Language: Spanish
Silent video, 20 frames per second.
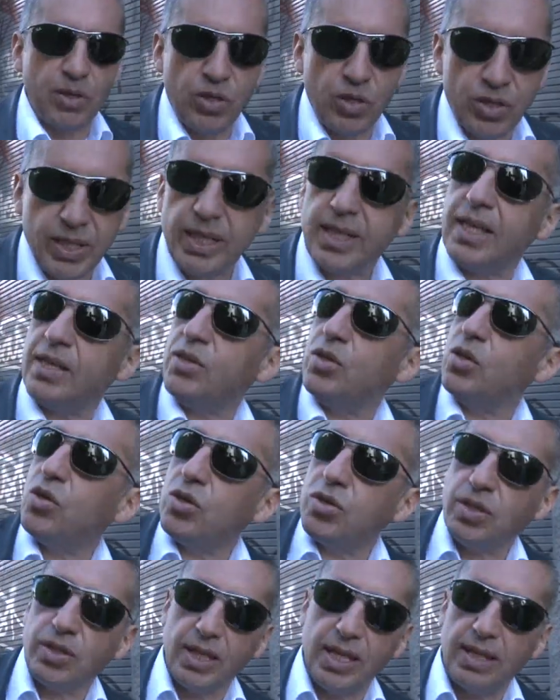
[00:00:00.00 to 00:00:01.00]
Finalmente
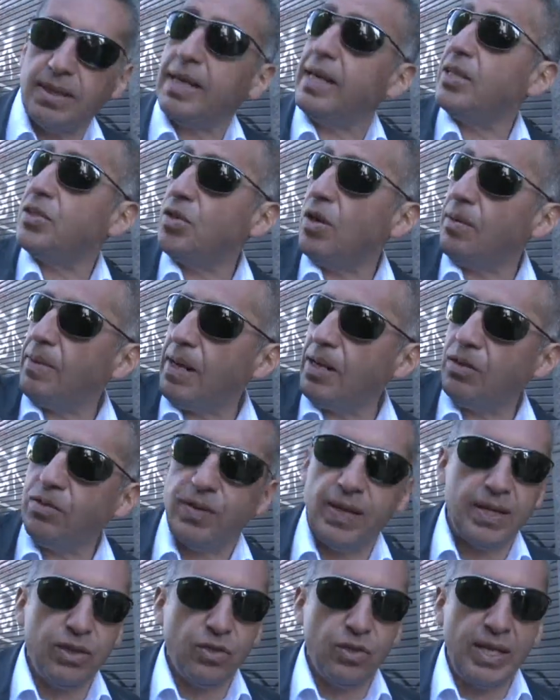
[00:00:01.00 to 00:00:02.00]
Cardoso envió un mensaje
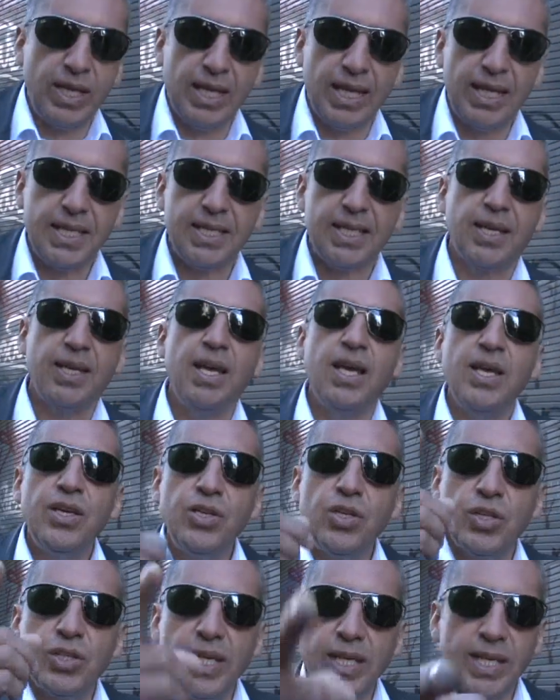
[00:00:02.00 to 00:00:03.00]
a Jerry Fernández.
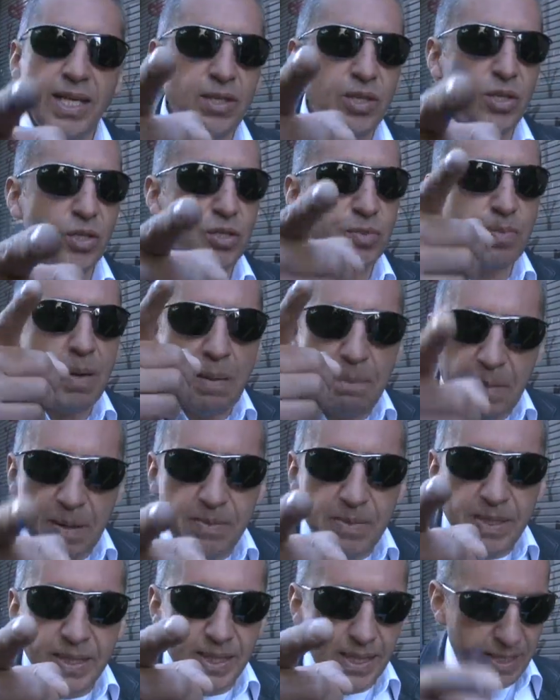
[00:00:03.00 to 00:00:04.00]
Yo sé que Dios va a
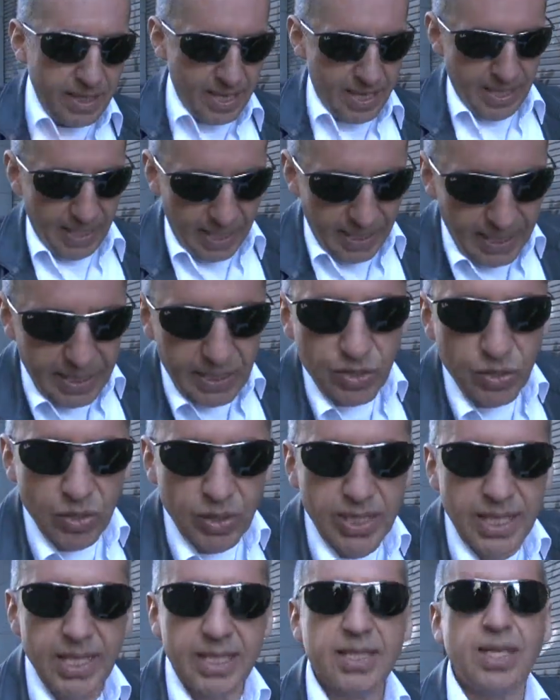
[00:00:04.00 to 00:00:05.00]
permitir en
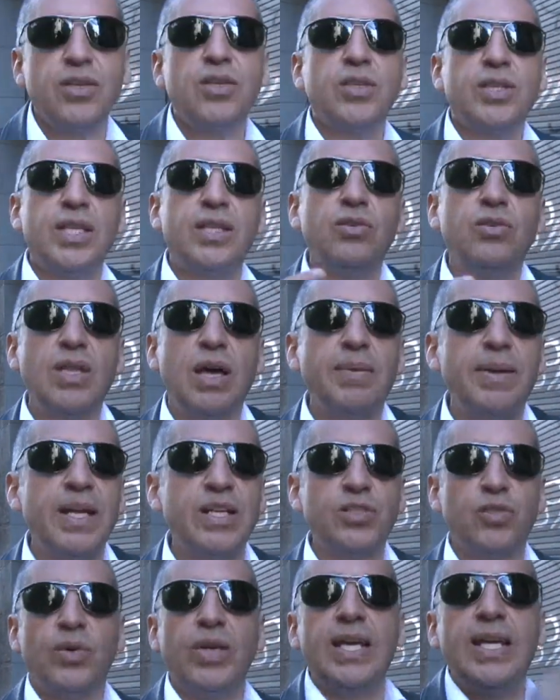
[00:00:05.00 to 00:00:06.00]
estos días que yo te dé un
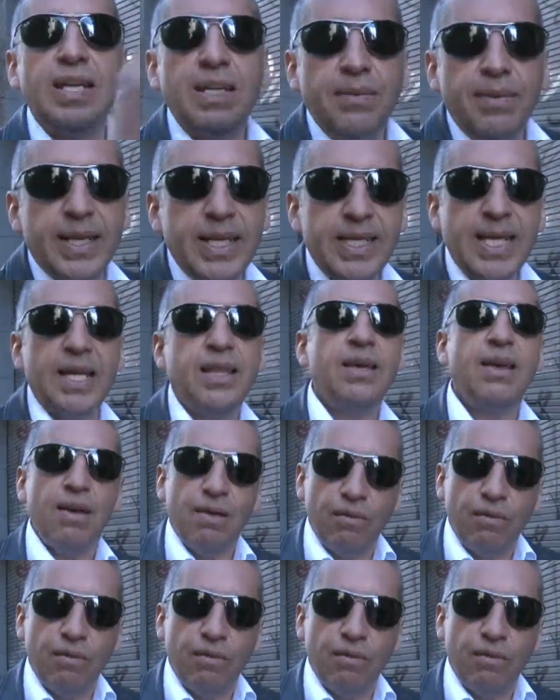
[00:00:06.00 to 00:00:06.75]
abrazo en libertad.